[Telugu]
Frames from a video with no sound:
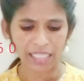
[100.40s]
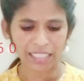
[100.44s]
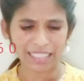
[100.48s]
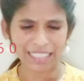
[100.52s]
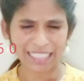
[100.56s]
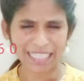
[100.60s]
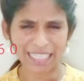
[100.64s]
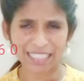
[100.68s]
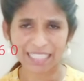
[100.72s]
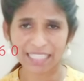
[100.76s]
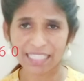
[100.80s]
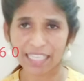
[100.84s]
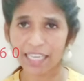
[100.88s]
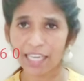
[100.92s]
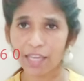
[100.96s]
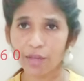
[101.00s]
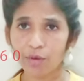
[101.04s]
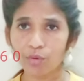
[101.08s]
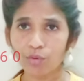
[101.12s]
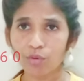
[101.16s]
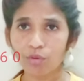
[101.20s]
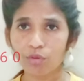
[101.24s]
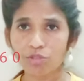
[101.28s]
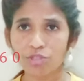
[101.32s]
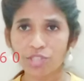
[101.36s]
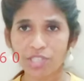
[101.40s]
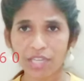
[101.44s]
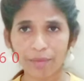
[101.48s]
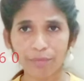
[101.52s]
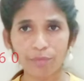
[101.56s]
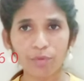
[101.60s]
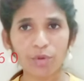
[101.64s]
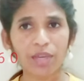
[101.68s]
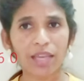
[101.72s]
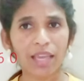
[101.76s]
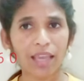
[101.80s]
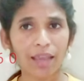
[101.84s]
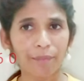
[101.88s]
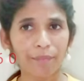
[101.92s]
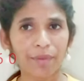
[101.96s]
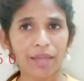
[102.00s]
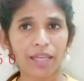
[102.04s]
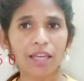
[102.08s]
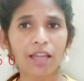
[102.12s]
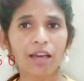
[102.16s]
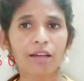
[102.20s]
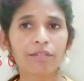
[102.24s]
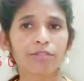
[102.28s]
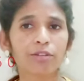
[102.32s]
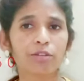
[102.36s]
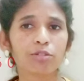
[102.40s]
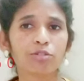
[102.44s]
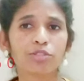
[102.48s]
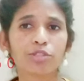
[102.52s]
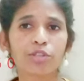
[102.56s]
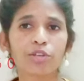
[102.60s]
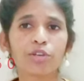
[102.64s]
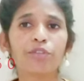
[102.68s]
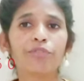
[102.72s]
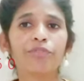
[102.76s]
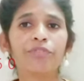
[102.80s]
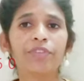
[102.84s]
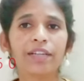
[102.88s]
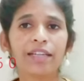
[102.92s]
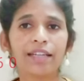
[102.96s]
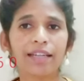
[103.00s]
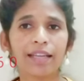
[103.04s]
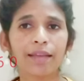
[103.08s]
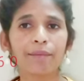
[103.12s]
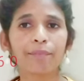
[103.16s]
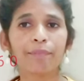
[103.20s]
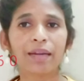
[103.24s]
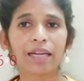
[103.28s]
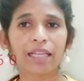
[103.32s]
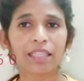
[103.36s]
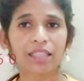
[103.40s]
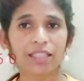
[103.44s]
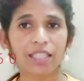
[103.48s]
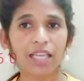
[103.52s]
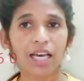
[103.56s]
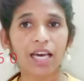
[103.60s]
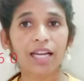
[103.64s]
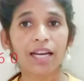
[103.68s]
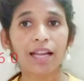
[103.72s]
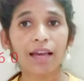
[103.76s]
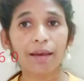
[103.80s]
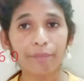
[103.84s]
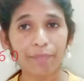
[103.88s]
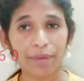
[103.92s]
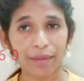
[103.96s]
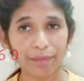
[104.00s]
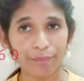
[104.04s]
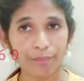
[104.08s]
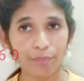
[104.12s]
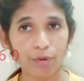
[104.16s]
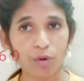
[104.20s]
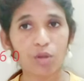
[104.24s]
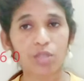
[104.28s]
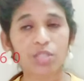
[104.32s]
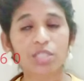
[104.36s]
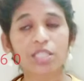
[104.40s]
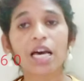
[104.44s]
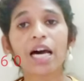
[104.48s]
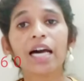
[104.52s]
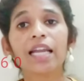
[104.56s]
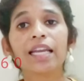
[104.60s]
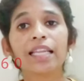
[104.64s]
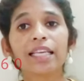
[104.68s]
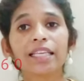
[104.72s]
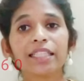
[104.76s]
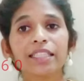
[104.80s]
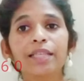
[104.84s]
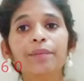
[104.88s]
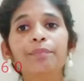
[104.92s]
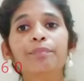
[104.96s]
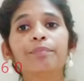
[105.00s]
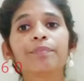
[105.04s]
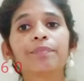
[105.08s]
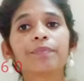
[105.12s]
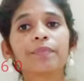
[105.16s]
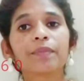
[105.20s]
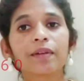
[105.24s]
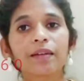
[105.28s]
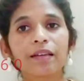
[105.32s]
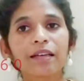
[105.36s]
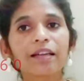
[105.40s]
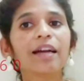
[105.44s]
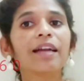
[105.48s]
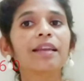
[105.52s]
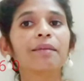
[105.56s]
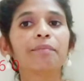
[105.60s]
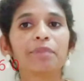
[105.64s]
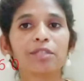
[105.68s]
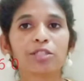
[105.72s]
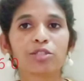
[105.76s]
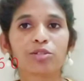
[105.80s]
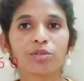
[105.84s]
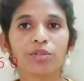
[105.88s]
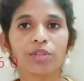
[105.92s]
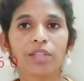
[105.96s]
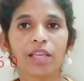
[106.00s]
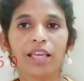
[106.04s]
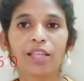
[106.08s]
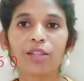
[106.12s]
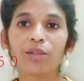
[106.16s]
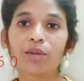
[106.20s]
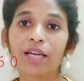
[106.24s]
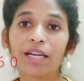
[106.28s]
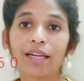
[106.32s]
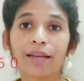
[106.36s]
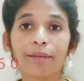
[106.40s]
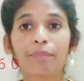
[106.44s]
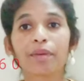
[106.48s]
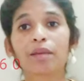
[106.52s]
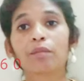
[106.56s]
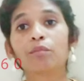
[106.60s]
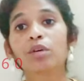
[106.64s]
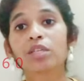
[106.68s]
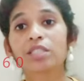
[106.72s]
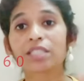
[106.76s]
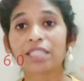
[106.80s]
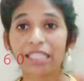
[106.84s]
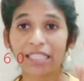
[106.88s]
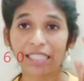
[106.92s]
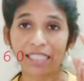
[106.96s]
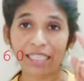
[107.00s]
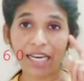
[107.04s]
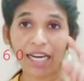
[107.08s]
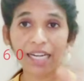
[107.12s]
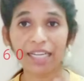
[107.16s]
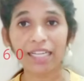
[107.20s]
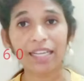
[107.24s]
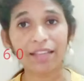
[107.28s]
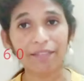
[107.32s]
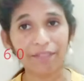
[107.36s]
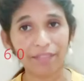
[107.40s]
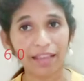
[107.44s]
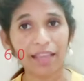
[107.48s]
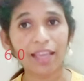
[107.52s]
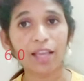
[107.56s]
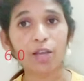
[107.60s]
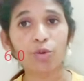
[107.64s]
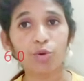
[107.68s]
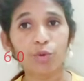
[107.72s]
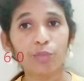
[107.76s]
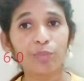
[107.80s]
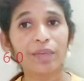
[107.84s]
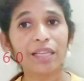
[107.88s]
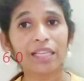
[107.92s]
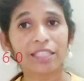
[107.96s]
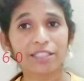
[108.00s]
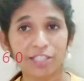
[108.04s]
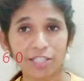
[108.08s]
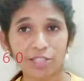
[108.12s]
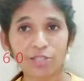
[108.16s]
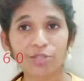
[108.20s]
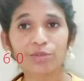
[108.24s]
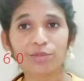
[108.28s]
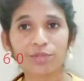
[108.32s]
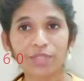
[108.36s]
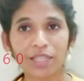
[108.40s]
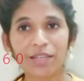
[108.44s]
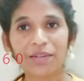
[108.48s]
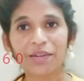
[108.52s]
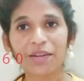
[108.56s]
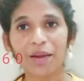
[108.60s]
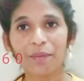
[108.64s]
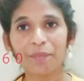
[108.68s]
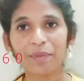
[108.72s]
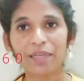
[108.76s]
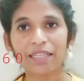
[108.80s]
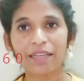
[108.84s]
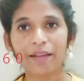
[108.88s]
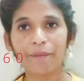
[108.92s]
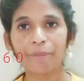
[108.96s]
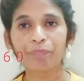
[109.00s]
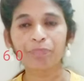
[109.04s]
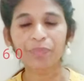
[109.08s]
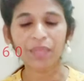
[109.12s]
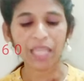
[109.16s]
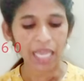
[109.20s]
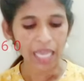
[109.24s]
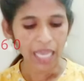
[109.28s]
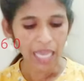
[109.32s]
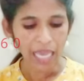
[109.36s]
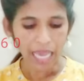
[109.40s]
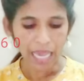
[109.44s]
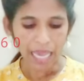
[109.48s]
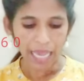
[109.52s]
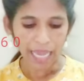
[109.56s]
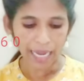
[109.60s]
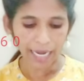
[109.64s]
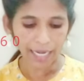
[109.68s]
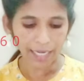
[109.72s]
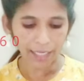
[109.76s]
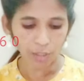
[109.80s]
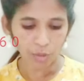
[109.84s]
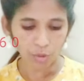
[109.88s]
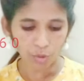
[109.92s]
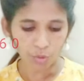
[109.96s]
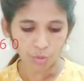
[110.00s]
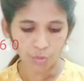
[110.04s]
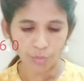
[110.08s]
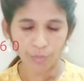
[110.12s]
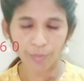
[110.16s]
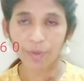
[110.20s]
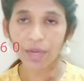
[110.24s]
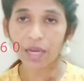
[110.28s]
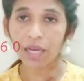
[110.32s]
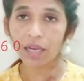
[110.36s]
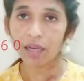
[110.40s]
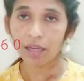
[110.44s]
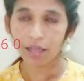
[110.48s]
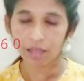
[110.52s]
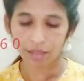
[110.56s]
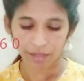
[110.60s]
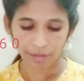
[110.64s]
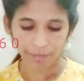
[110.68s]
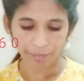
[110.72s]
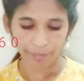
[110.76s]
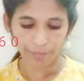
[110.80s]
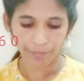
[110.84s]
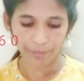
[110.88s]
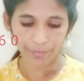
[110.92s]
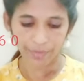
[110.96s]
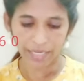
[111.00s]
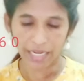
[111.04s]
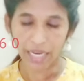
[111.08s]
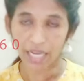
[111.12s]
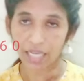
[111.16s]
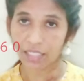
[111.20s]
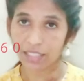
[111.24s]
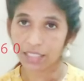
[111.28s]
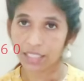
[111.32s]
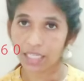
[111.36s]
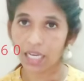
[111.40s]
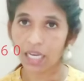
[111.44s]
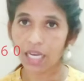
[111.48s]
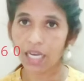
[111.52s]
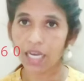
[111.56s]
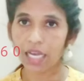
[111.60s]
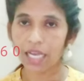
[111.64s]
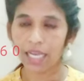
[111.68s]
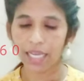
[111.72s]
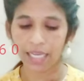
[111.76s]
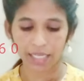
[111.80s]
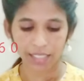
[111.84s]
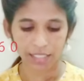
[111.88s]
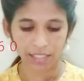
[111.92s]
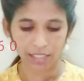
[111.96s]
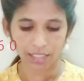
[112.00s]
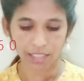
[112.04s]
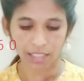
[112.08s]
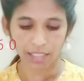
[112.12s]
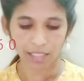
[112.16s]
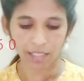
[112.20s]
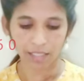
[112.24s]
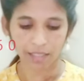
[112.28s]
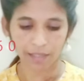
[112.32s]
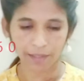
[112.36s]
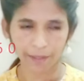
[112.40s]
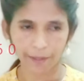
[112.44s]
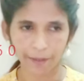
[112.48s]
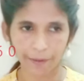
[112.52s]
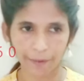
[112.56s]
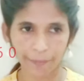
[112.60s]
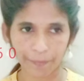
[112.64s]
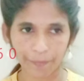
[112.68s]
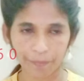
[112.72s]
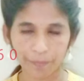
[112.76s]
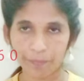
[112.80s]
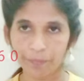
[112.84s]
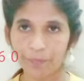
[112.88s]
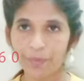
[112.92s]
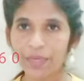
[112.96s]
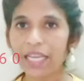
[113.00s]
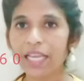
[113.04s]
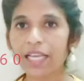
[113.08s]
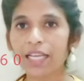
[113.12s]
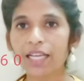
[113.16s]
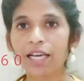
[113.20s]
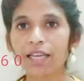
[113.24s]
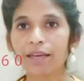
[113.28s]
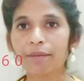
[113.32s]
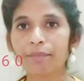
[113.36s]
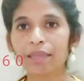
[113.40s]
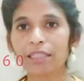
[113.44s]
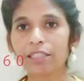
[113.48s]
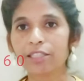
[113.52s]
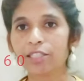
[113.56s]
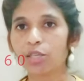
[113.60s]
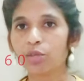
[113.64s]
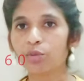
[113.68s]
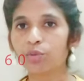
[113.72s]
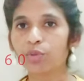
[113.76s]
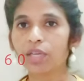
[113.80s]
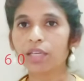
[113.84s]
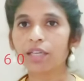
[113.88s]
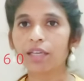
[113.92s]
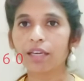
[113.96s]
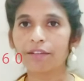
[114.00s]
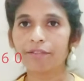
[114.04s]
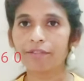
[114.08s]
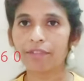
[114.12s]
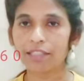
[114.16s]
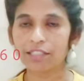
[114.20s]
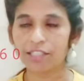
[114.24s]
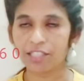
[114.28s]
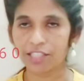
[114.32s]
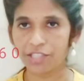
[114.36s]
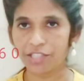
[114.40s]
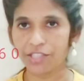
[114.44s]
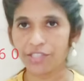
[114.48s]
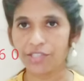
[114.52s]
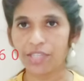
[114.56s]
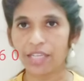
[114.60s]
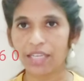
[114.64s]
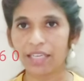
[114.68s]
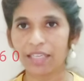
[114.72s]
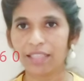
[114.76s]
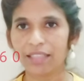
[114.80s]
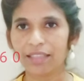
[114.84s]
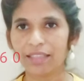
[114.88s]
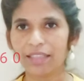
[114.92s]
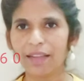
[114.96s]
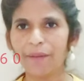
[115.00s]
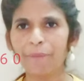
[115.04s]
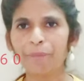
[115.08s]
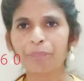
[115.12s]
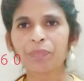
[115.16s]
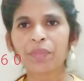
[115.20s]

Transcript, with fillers: జెస్సీకి ఉన్న షణ్ముఖ్ ఏమైనా ఫ్యూచర్లో ఫిట్టింగ్ పెడతారా బిగ్ బాస్ అనేది కనిపిస్తుంది ఎందుకంటే బిగ్ బాస్ ఇట్లాంటివే ఎక్కువ ప్లే చేస్తుంటారు కాబట్టి అండ్ ఉమా ప్రియాంక అండ్ ప్రియ గారి మధ్యలో కూడా కన్వర్జేషన్ జరిగింది